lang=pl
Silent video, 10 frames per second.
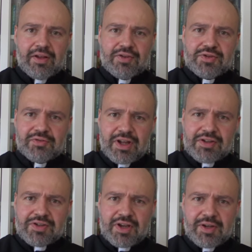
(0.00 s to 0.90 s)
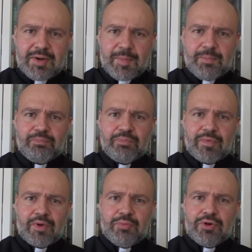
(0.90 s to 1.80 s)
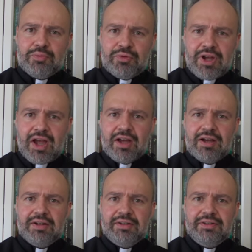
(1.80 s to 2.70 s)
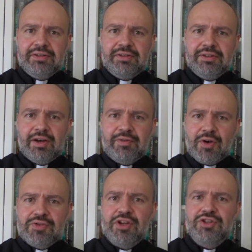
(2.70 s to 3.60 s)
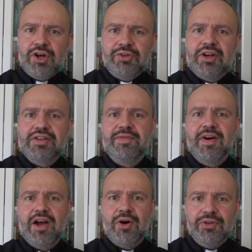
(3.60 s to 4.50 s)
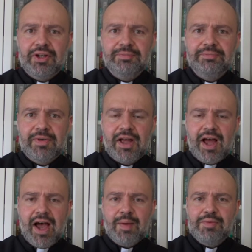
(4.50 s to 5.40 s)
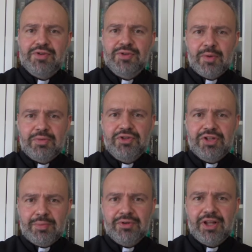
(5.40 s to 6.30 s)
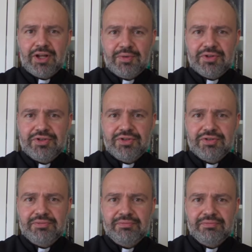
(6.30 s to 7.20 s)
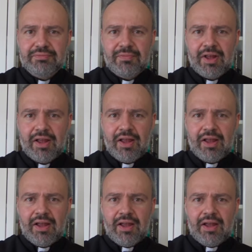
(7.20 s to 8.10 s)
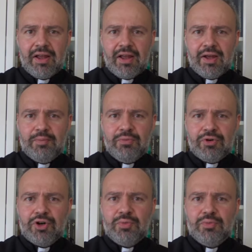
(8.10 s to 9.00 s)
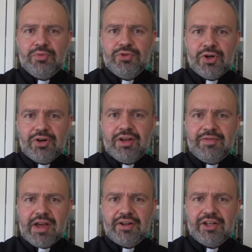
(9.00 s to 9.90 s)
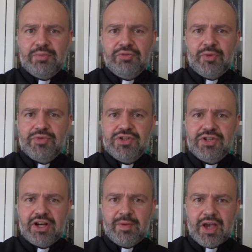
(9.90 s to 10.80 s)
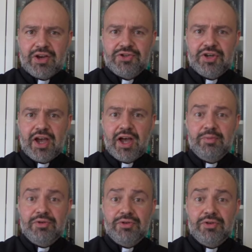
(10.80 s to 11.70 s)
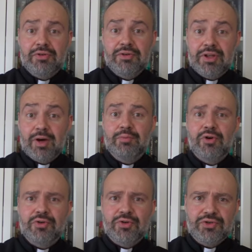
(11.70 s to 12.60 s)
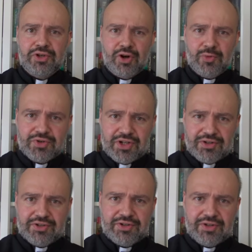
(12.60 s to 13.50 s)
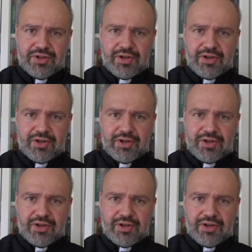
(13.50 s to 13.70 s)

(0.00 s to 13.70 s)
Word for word: Co więcej, próbuje nawiązać kontakt z faraonem, aby zdobyć niepodległość. Bóg, ciągle wierny, mówi przez Jeremiasza, aby to na Bogu się oprzeć.